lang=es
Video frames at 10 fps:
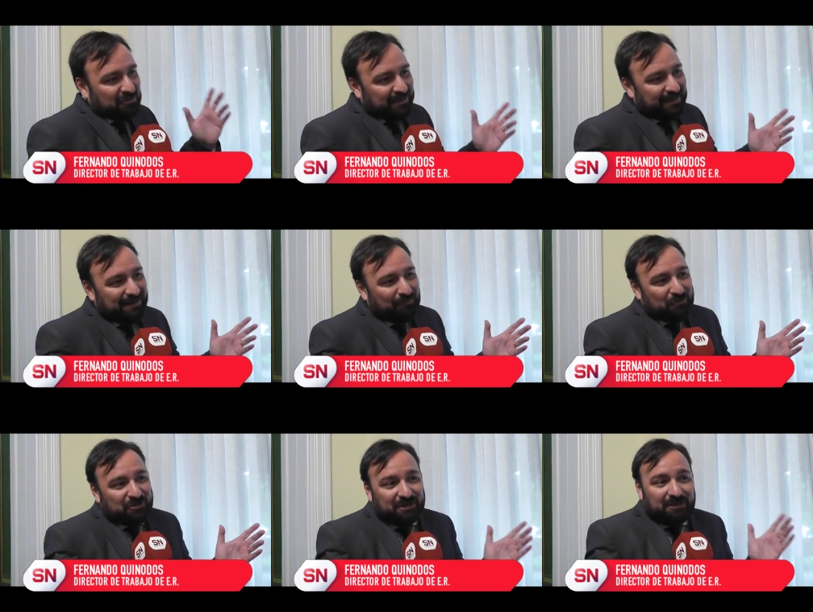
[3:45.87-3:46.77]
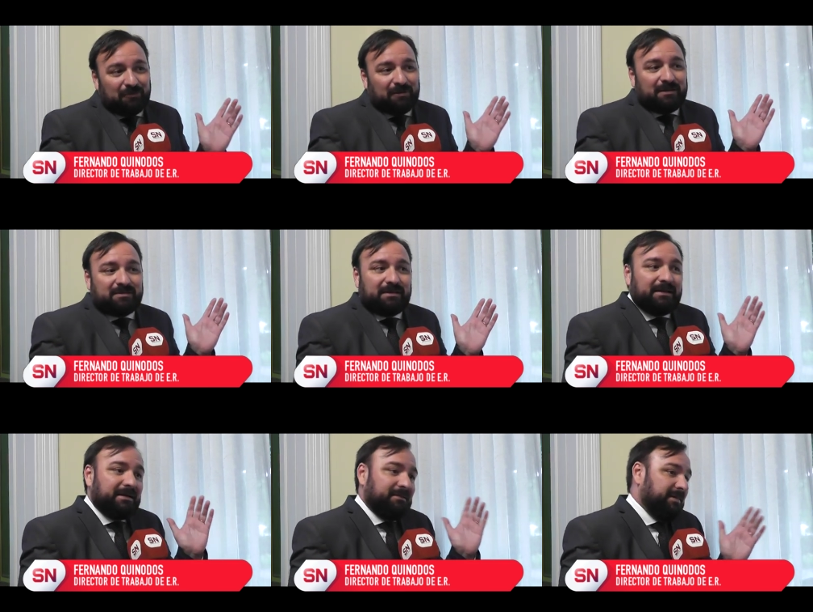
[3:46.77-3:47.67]
si quieren, es positivo
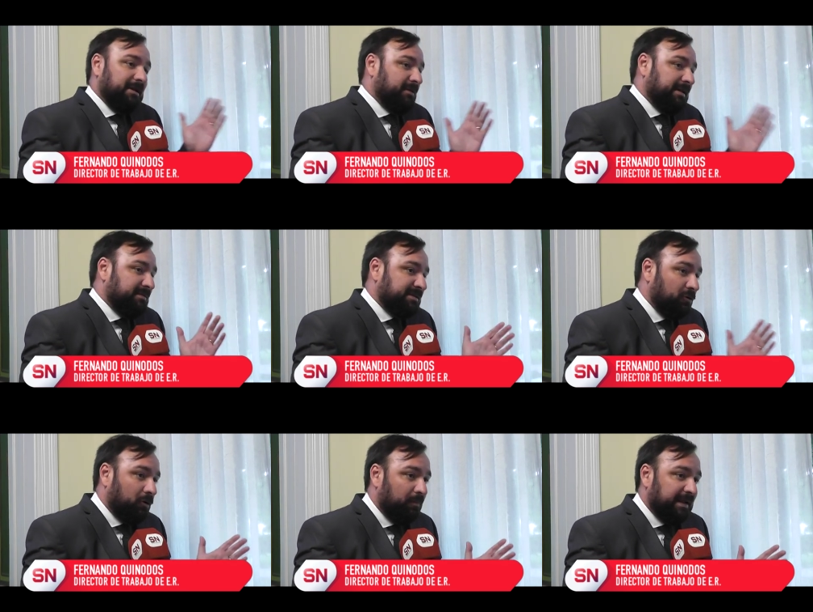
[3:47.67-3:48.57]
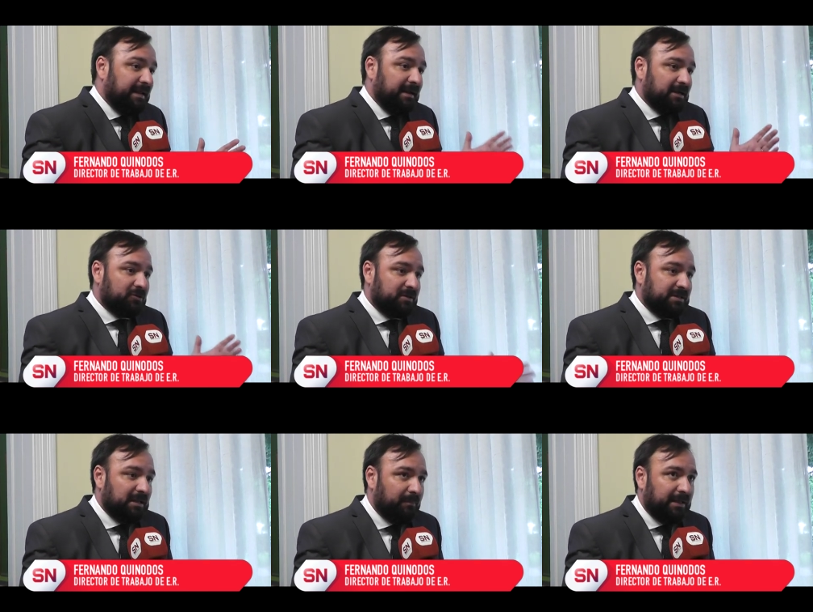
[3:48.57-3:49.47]
en, que van a con la indemnización completa en el caso que
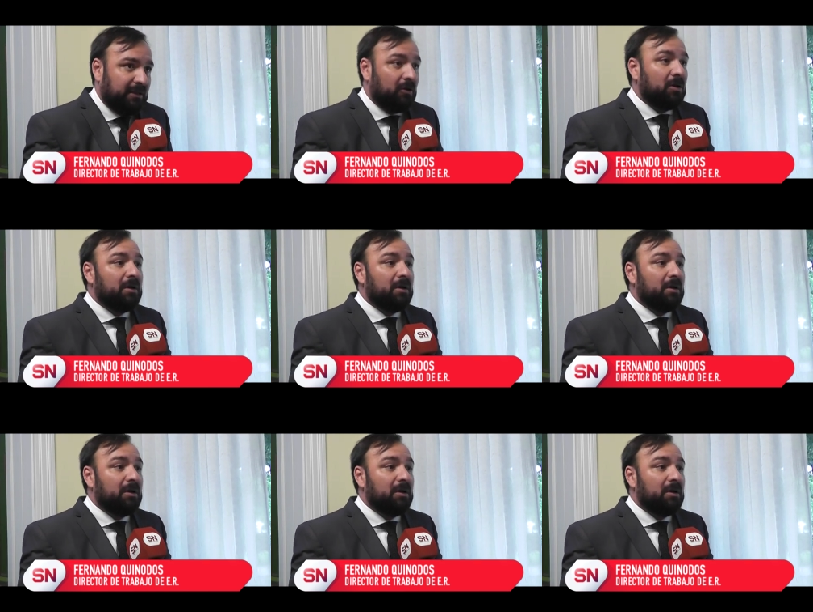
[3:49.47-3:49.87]
sean despedidos.